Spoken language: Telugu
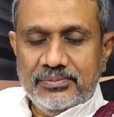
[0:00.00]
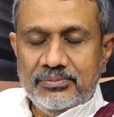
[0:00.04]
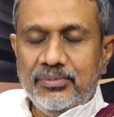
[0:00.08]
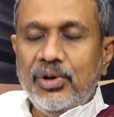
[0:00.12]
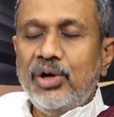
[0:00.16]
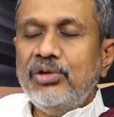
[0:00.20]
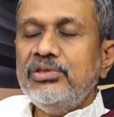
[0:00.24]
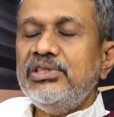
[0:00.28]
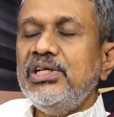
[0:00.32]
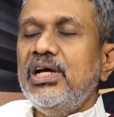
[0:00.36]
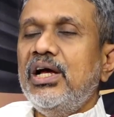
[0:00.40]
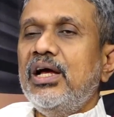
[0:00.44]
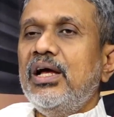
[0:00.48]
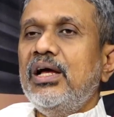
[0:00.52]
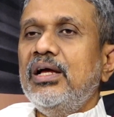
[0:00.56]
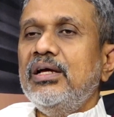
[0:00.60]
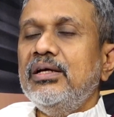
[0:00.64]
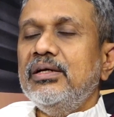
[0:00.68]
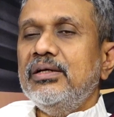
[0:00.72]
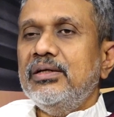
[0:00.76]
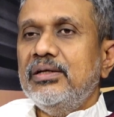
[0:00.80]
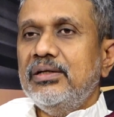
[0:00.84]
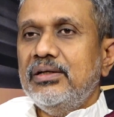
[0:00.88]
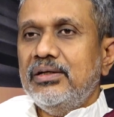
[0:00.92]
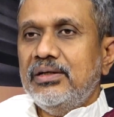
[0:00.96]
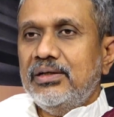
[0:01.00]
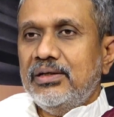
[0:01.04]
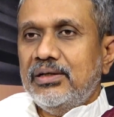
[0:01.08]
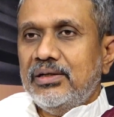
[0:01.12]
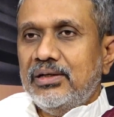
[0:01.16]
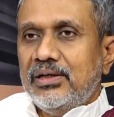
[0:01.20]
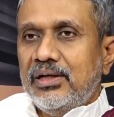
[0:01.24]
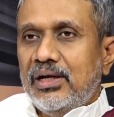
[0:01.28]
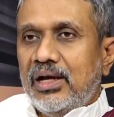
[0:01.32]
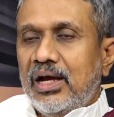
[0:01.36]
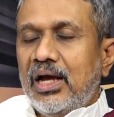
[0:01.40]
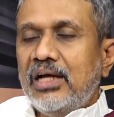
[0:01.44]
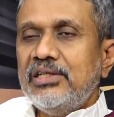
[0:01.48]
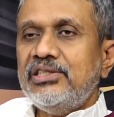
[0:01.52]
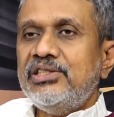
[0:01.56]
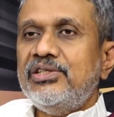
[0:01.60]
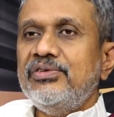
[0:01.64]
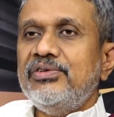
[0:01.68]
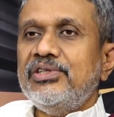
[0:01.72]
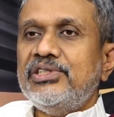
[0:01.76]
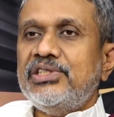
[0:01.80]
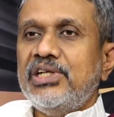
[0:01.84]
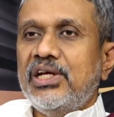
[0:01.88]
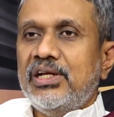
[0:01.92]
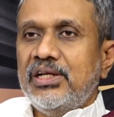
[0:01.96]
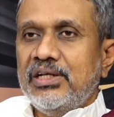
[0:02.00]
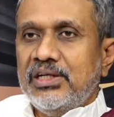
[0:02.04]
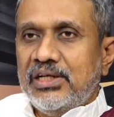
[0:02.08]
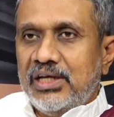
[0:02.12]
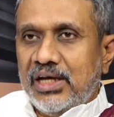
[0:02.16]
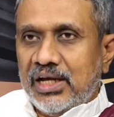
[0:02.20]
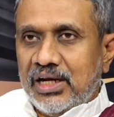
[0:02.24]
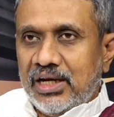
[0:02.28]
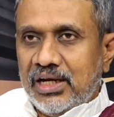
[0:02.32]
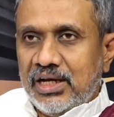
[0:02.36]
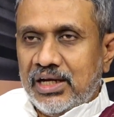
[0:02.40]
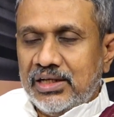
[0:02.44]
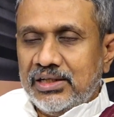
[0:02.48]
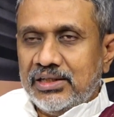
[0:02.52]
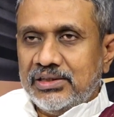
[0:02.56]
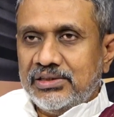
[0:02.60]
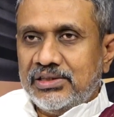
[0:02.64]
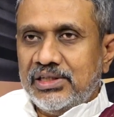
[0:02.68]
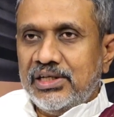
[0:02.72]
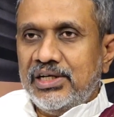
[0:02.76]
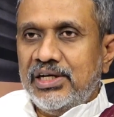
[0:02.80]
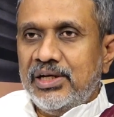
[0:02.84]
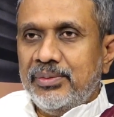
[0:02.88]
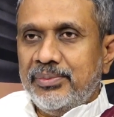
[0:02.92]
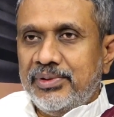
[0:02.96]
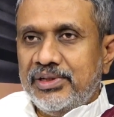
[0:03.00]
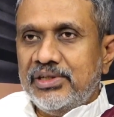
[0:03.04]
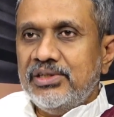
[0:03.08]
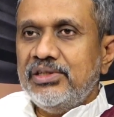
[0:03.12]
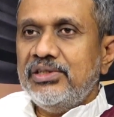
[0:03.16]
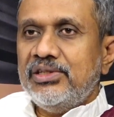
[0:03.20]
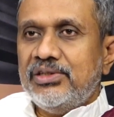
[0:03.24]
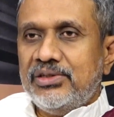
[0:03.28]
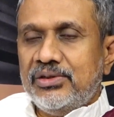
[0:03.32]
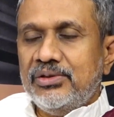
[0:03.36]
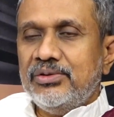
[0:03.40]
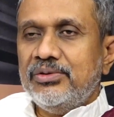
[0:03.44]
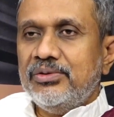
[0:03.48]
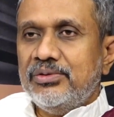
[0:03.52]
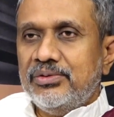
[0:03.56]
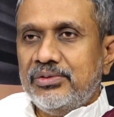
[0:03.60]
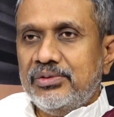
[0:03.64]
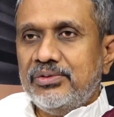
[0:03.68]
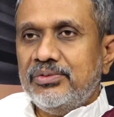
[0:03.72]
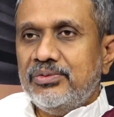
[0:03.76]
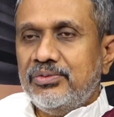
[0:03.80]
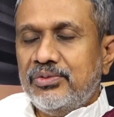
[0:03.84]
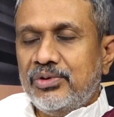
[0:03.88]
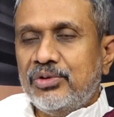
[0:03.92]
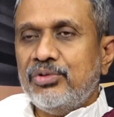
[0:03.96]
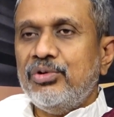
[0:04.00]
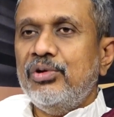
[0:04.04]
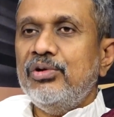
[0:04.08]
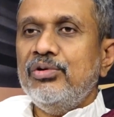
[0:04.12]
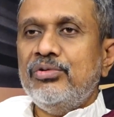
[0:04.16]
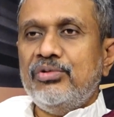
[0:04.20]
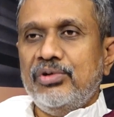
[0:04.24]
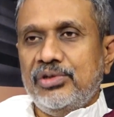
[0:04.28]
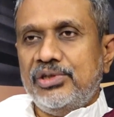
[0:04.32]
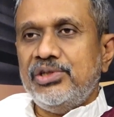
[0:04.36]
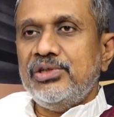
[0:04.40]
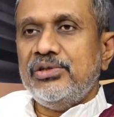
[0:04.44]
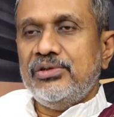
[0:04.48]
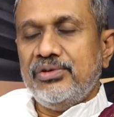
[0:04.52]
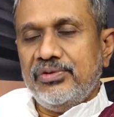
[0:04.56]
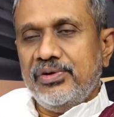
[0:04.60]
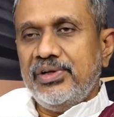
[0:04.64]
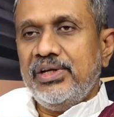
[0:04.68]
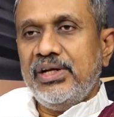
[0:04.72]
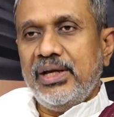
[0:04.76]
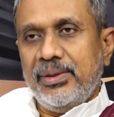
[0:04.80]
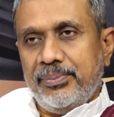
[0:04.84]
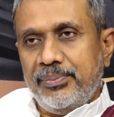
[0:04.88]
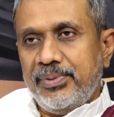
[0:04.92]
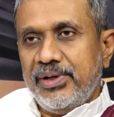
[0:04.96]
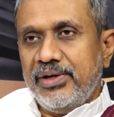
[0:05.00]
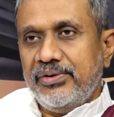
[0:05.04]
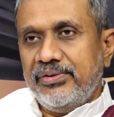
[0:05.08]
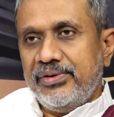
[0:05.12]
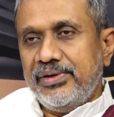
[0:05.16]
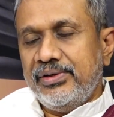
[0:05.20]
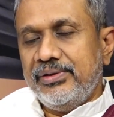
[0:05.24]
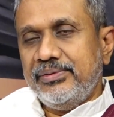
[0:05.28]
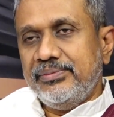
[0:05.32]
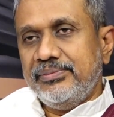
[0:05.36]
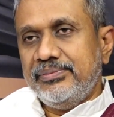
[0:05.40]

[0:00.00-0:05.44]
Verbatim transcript: బహుశా ఆస్తి విషయాలు ఇంకా అన్న చెల్లెల మధ్య ఒక కొలుక్కు వచ్చి ఉండవని నా అభిప్రాయం